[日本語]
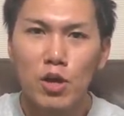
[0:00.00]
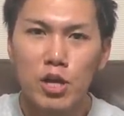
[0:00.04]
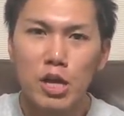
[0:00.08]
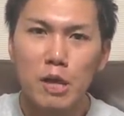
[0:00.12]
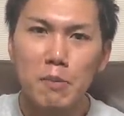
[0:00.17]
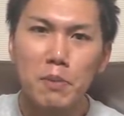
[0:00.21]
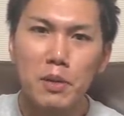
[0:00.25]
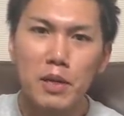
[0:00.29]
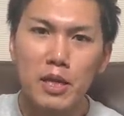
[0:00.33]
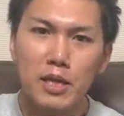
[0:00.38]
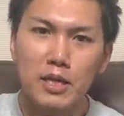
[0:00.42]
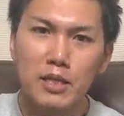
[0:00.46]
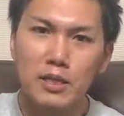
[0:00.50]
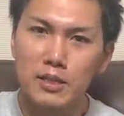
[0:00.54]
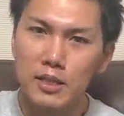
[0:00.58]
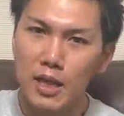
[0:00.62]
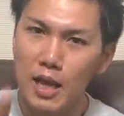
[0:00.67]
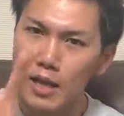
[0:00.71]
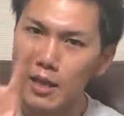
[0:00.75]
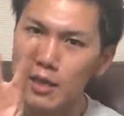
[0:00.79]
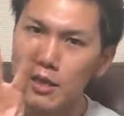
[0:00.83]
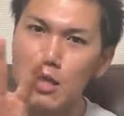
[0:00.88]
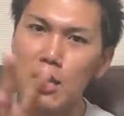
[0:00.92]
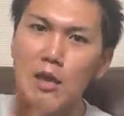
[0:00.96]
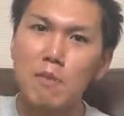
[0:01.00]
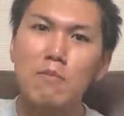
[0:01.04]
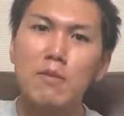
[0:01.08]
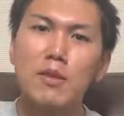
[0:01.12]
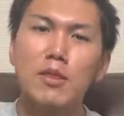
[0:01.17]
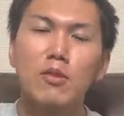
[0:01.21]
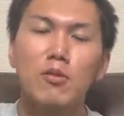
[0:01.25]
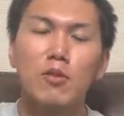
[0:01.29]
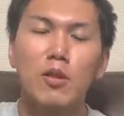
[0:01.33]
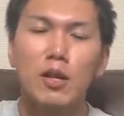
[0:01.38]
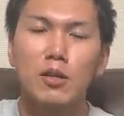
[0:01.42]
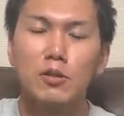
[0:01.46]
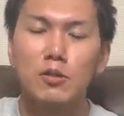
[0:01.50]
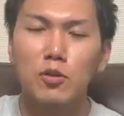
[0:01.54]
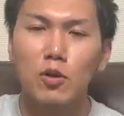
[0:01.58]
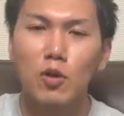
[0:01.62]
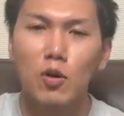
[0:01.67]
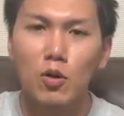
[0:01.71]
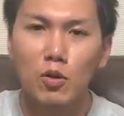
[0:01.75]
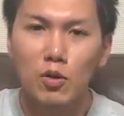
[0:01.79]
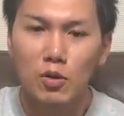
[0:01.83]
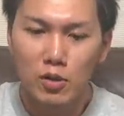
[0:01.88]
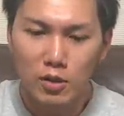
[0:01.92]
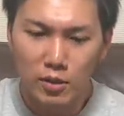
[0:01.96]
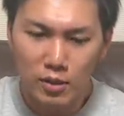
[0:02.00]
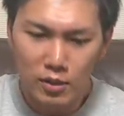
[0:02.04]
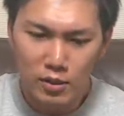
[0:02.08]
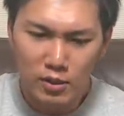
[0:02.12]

やっぱね、3年目となると、